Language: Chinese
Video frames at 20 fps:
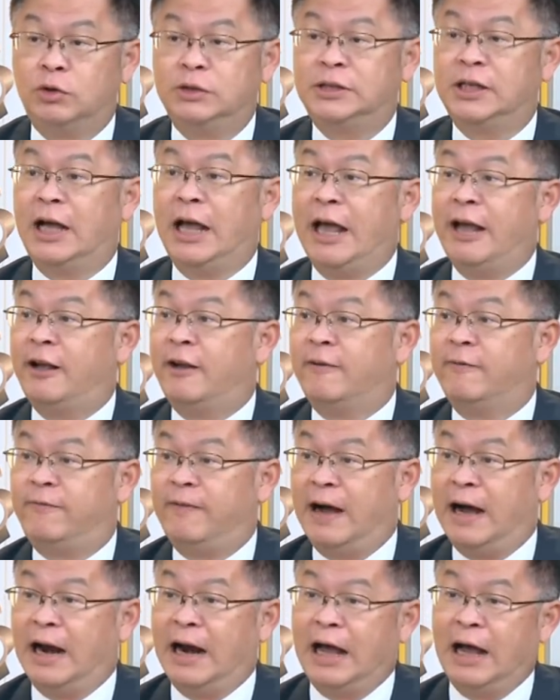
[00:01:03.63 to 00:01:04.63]
从这个 A 克
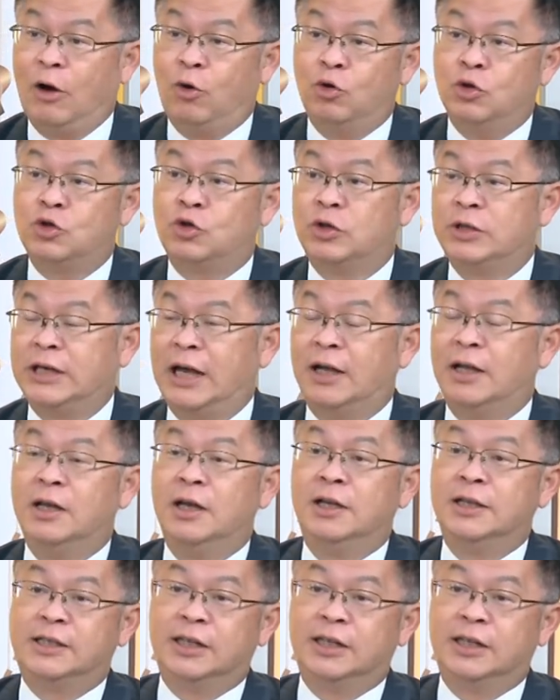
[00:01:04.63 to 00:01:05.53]
法啦，或者说像